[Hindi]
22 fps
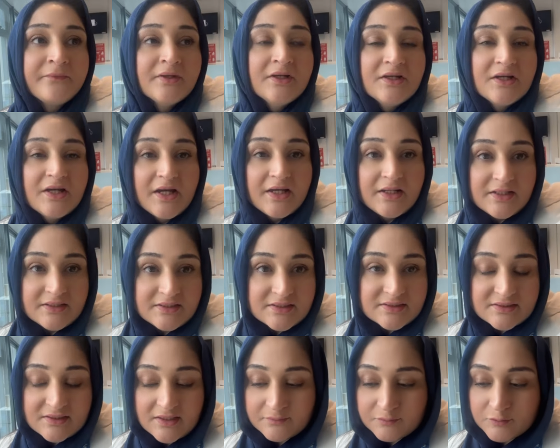एन एच
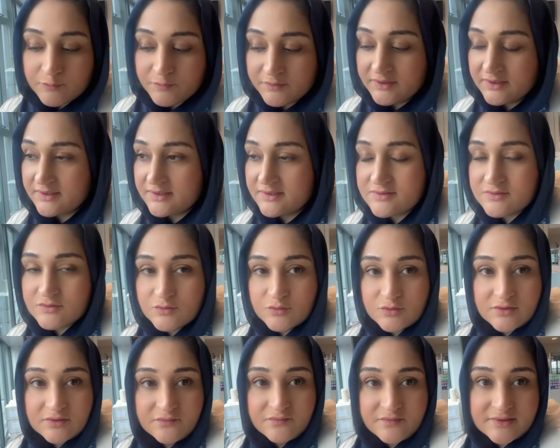एस आपको पता है कि
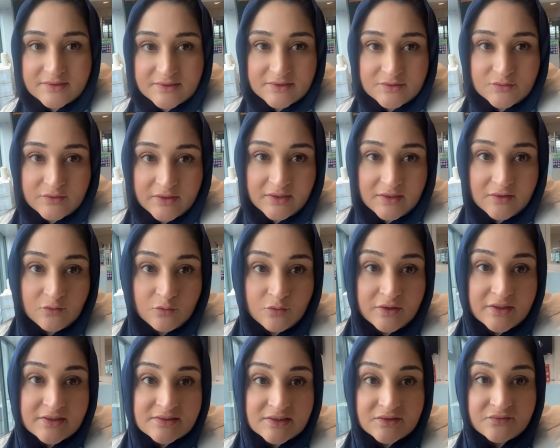स्टूडेंट वीज़े जो है ना
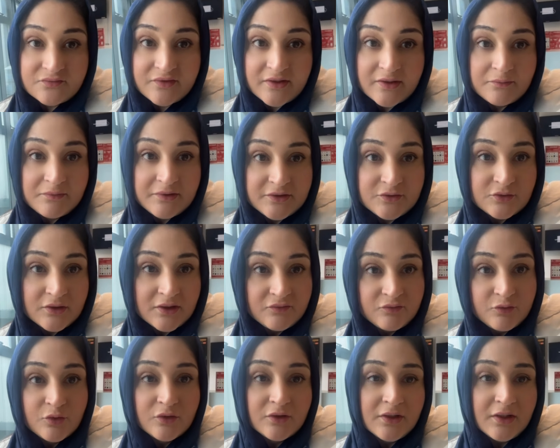उनके साथ फैमिली जो है
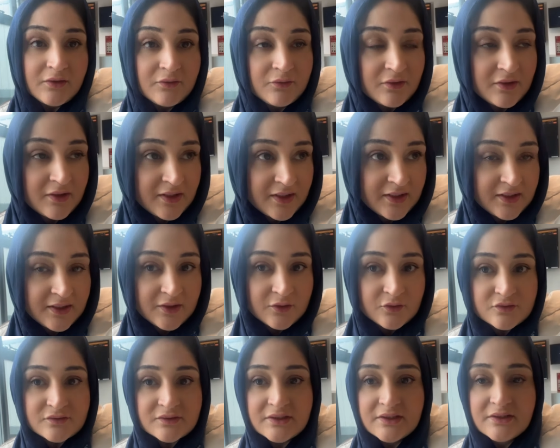वो अलाउड नहीं है
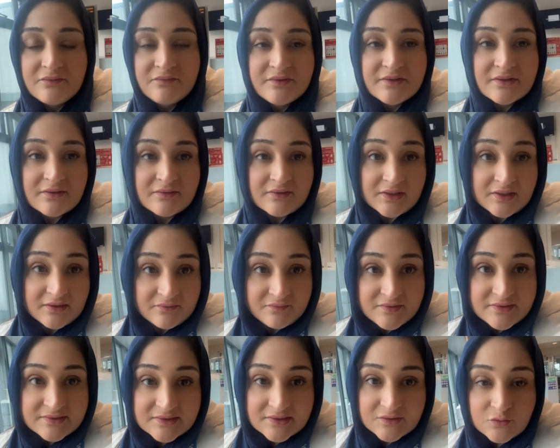और स्किल्ड वर्कर
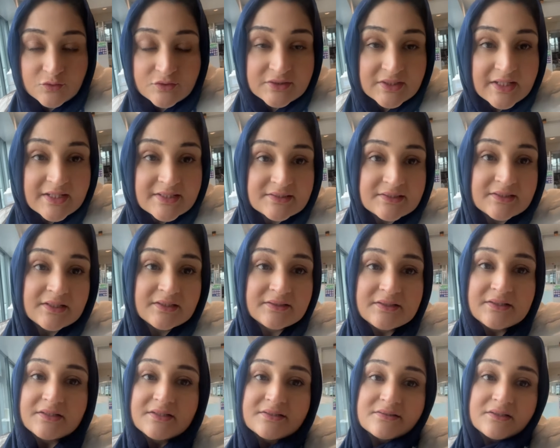वीज़े कुछ ऐसे हैं
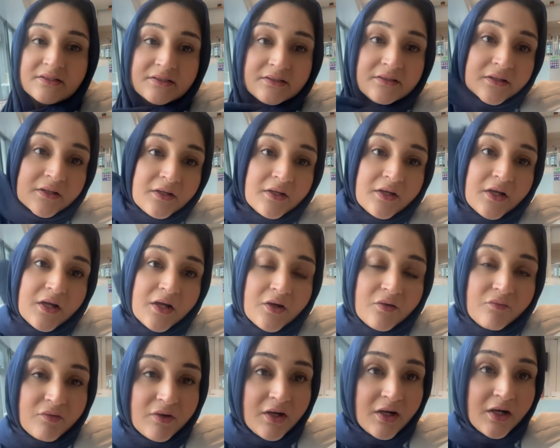जिनके
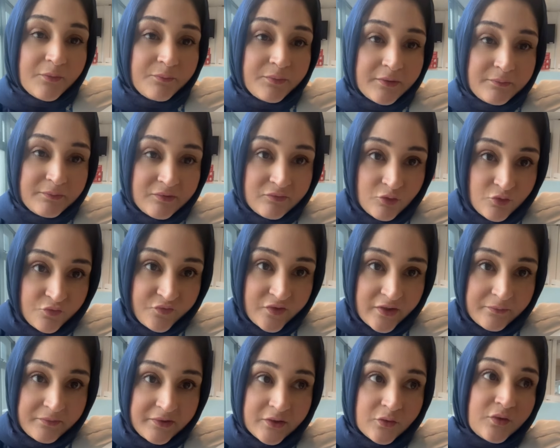साथ वहाँ पे भी वो
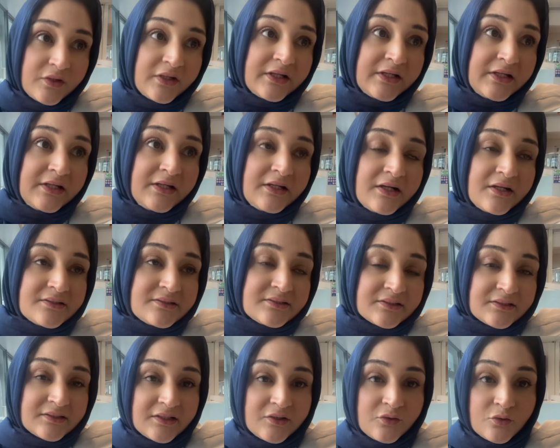फैमिली को नहीं ला
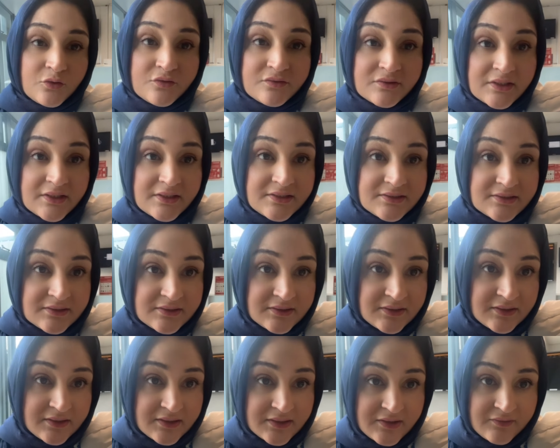सकते और उसका रीज़न
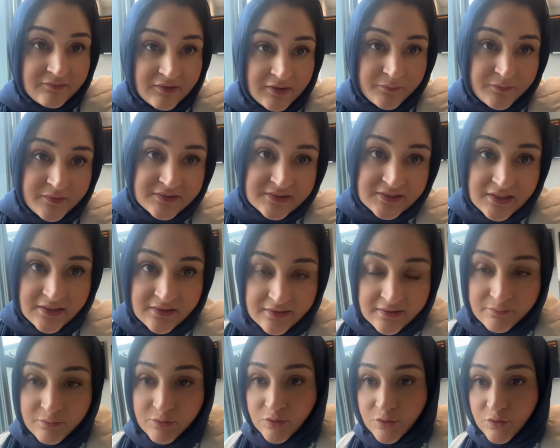यही है कि वहाँ की
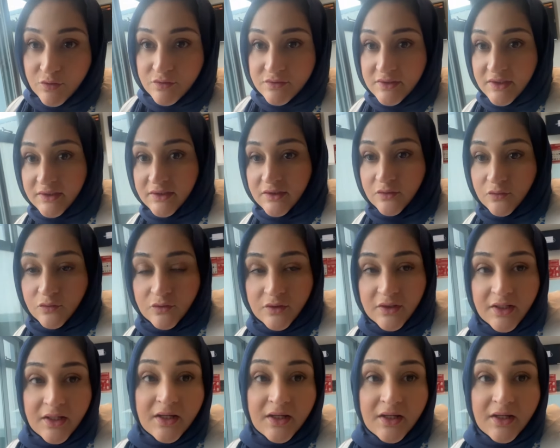सैलरी बहुत ज़्यादा उन्होंने